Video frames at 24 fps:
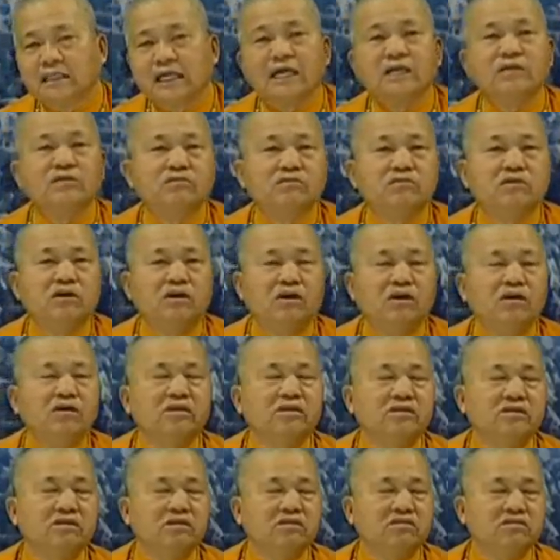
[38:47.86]
三祖儿
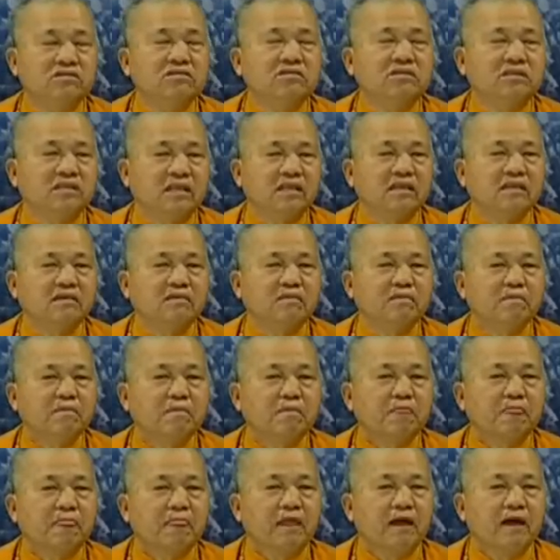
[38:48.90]
女的事情，
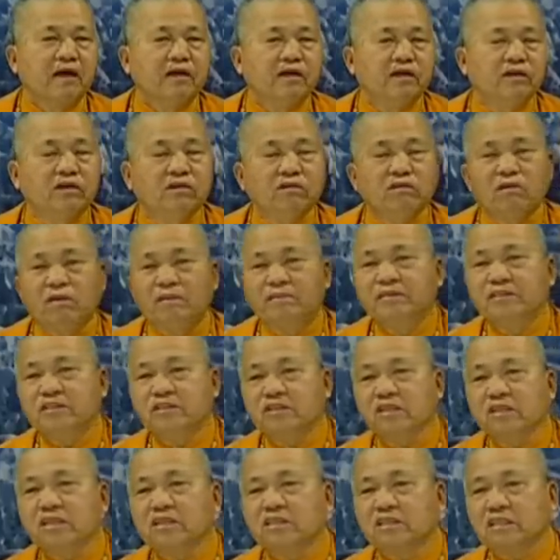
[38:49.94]
由我
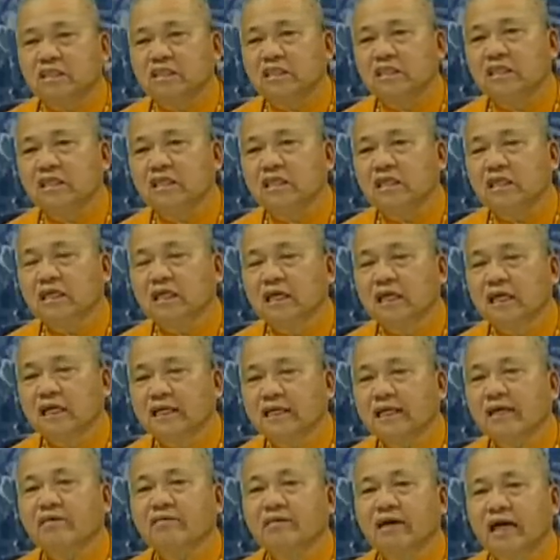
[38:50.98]
们自己
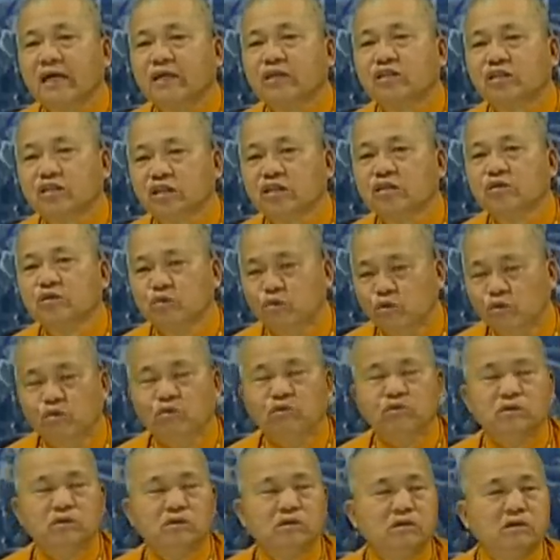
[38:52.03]
要来自
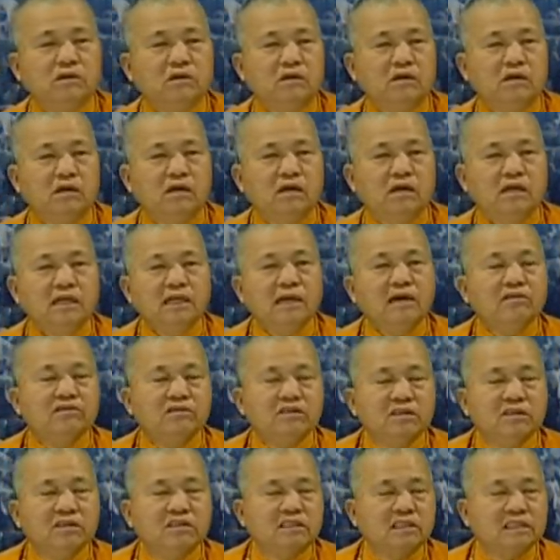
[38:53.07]
悟，要
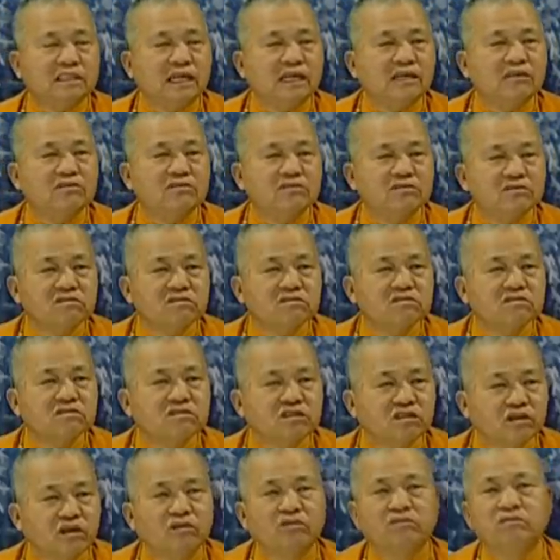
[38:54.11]
自己来自
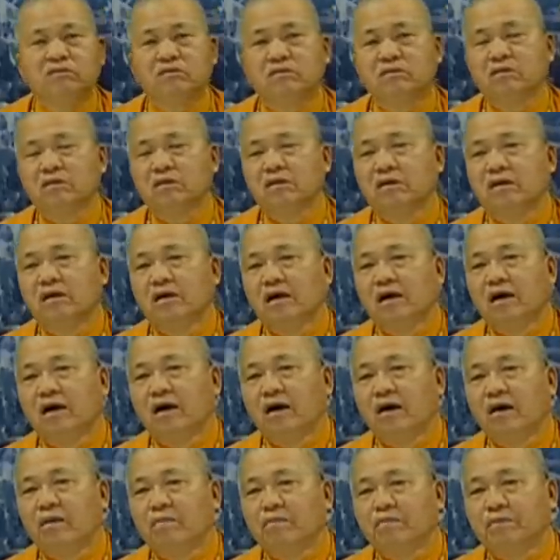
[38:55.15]
修，
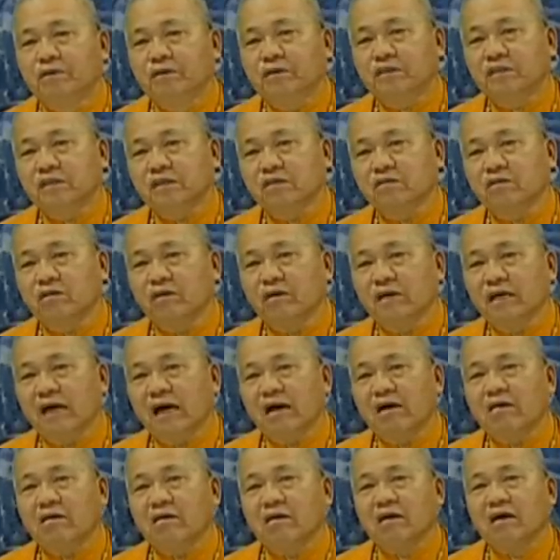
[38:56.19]
不是我
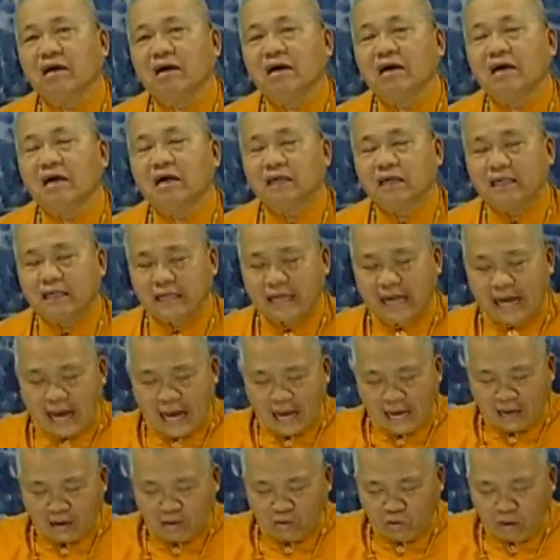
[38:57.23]
要
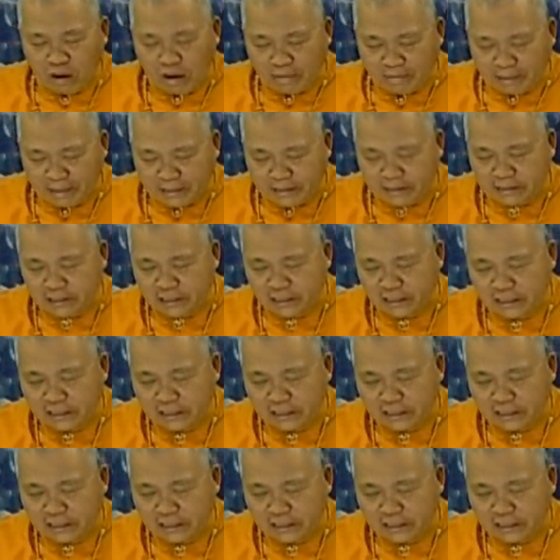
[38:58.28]
拿外面